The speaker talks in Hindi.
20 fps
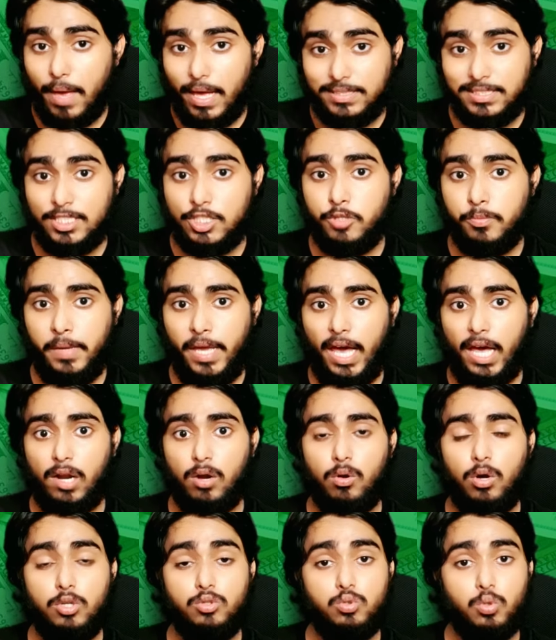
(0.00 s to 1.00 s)
मैसेज भी आ
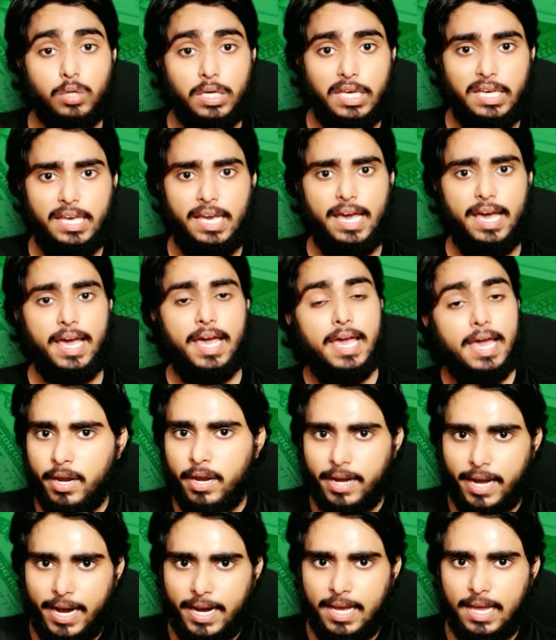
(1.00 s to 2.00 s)
रहा होगा जो कि ये
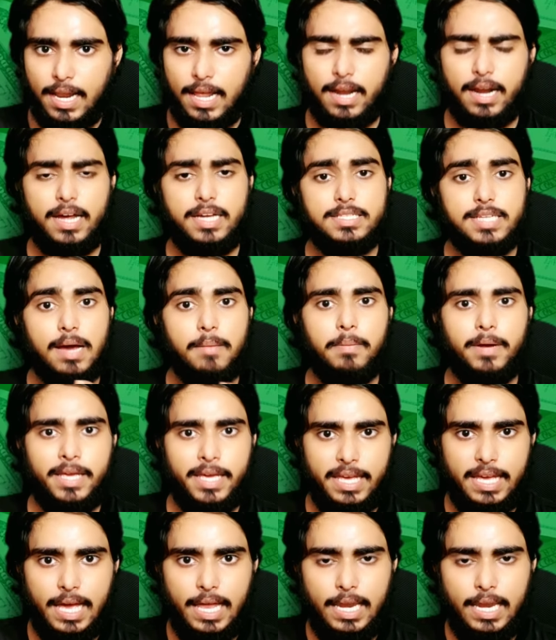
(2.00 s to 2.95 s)
है रेड कलर का जहाँ पर कि